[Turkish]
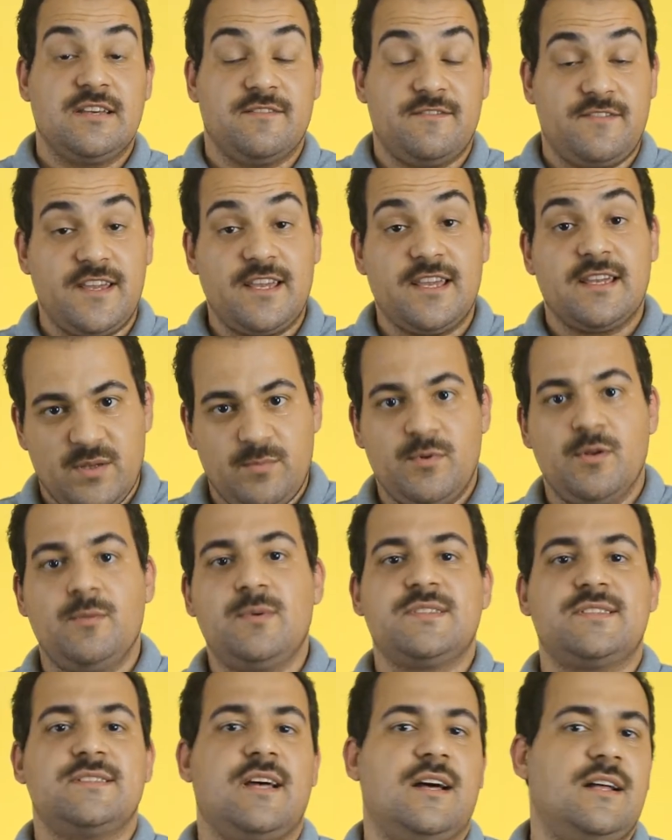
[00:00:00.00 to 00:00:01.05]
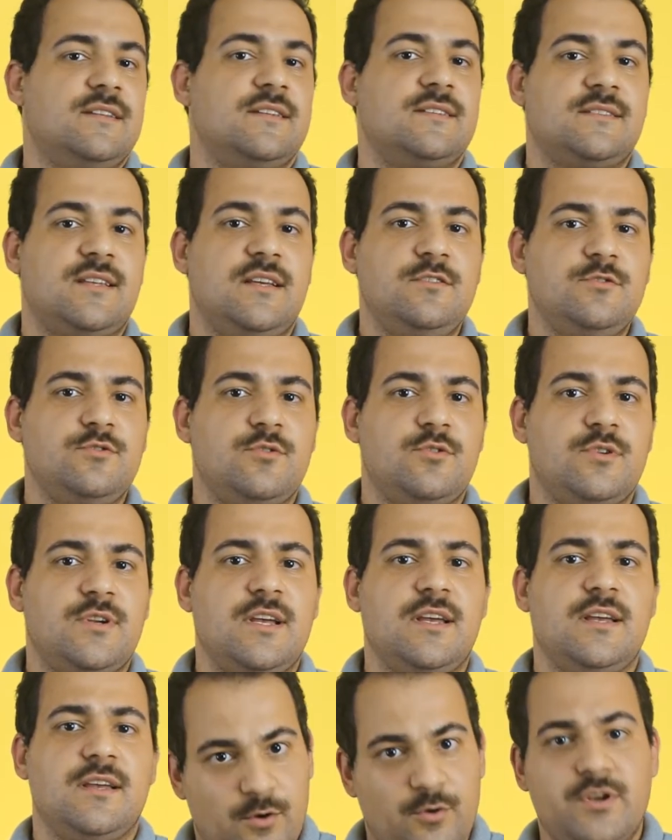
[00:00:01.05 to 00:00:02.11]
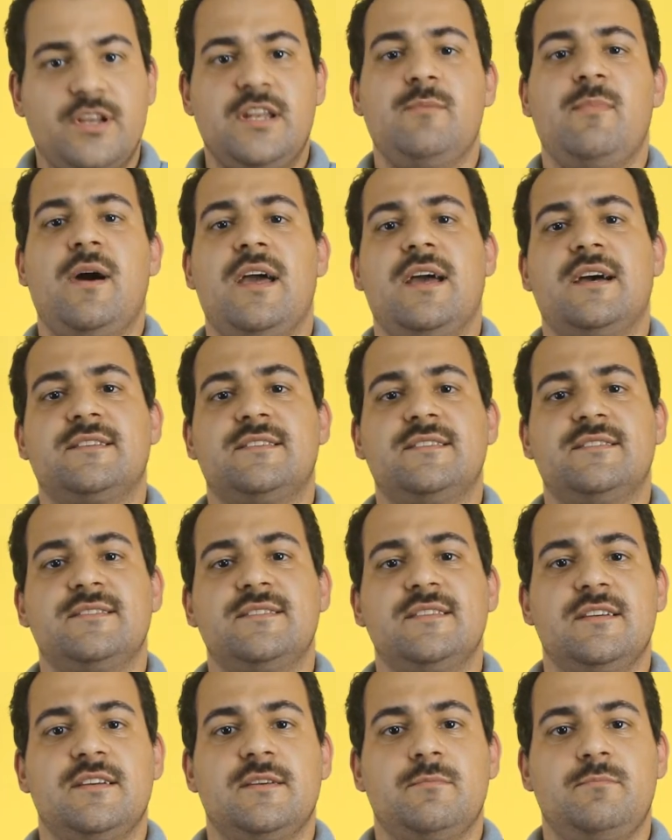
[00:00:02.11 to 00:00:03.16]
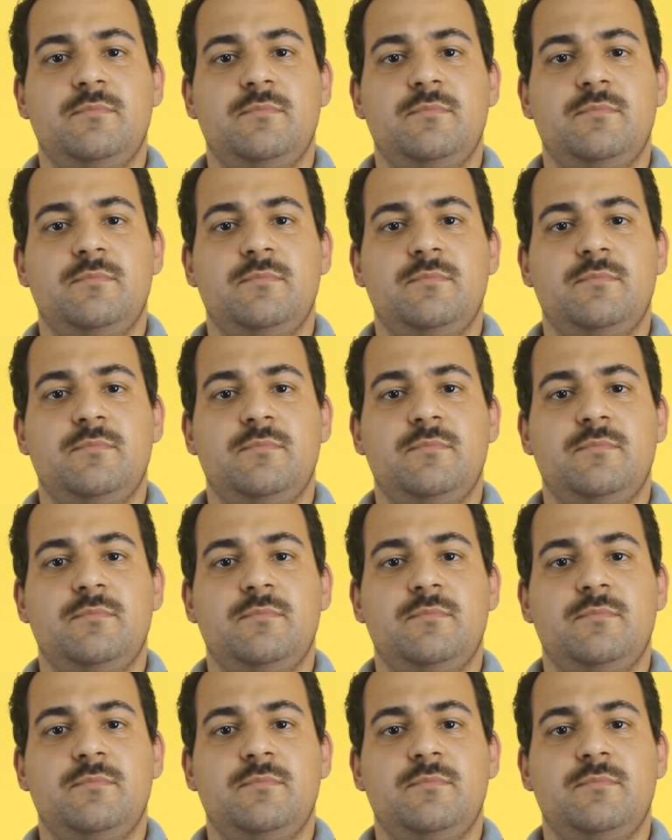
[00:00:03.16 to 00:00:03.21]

ve diplomasını aldıktan sonra öğrenim hayatınızı